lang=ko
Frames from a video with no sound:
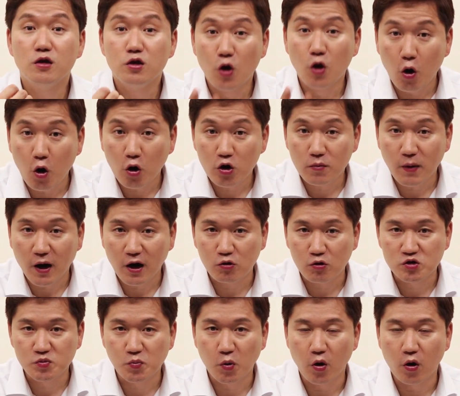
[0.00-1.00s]
영어를
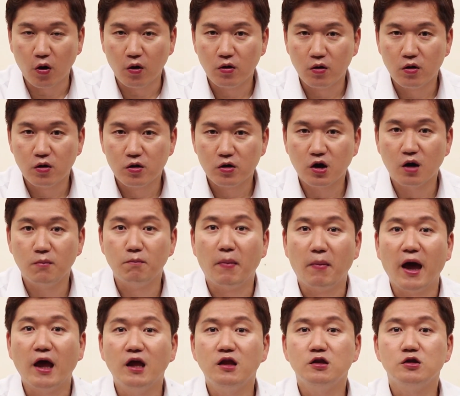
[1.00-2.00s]
말하고 싶어요. 그럼
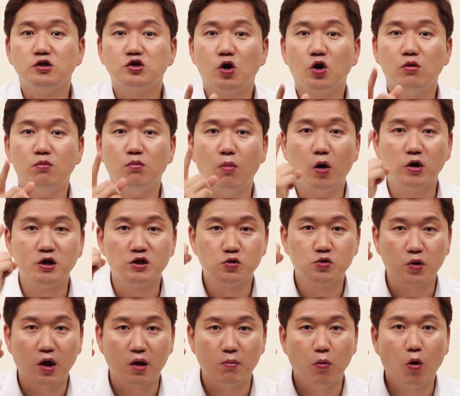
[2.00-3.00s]
맨 처음
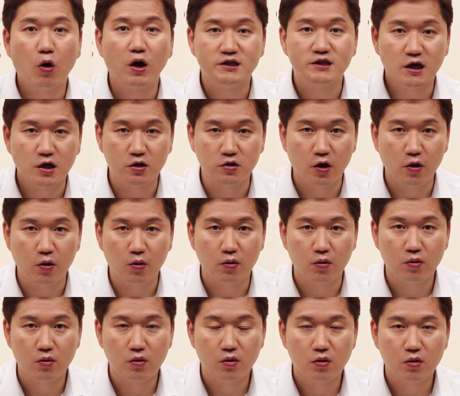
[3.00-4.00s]
머릿속에 뭐가 생각나요?
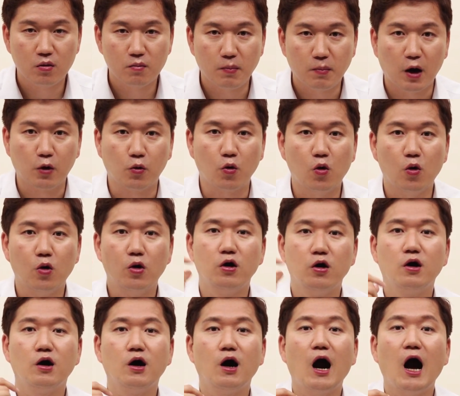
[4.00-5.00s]
바로
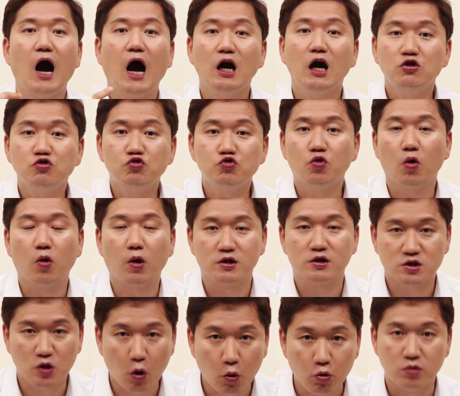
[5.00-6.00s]

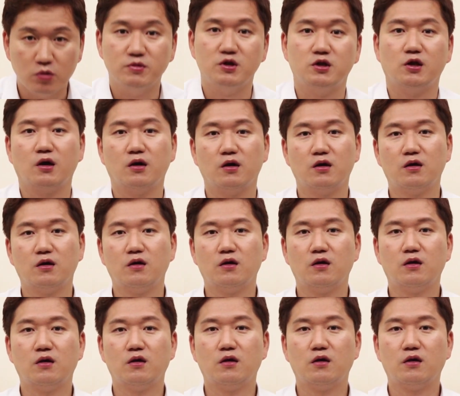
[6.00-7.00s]
한국어가 떠오릅니다.
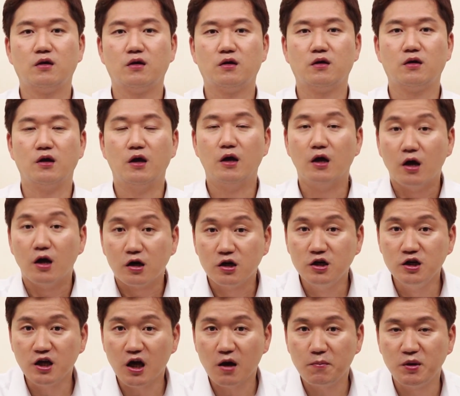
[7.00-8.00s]

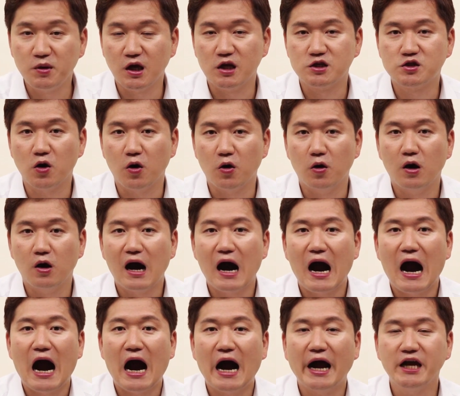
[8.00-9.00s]
그에 비해서
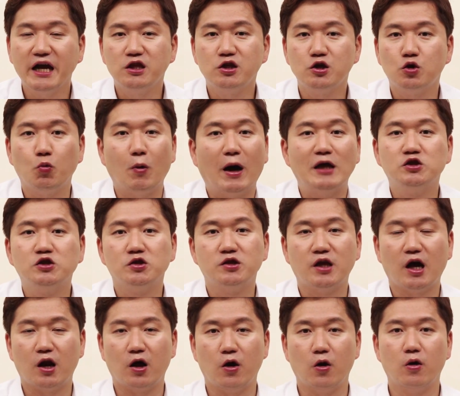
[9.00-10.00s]
아이들은 완전
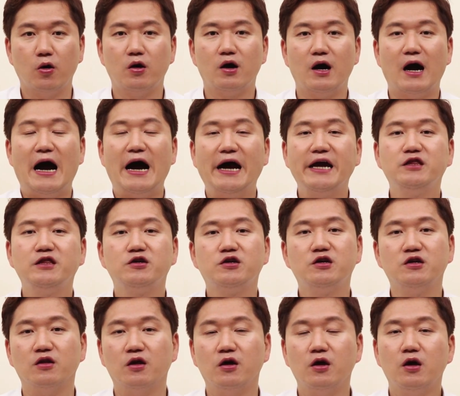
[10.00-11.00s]
달라요.
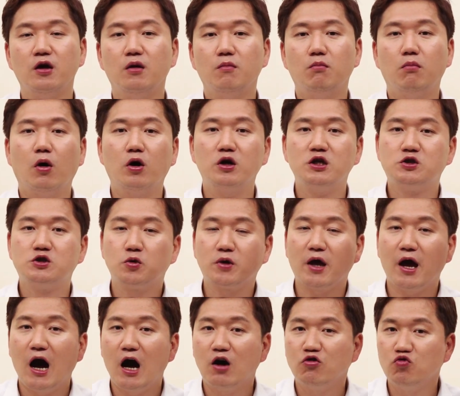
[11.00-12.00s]
아이들은
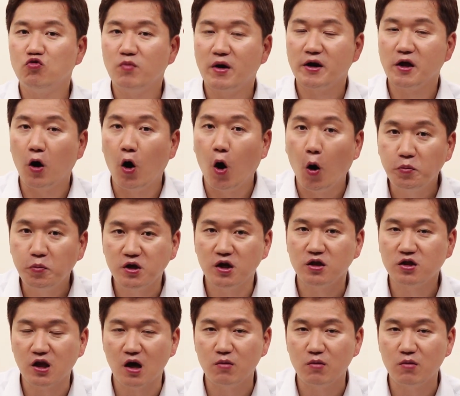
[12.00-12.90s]
머릿속에 한국말이 없기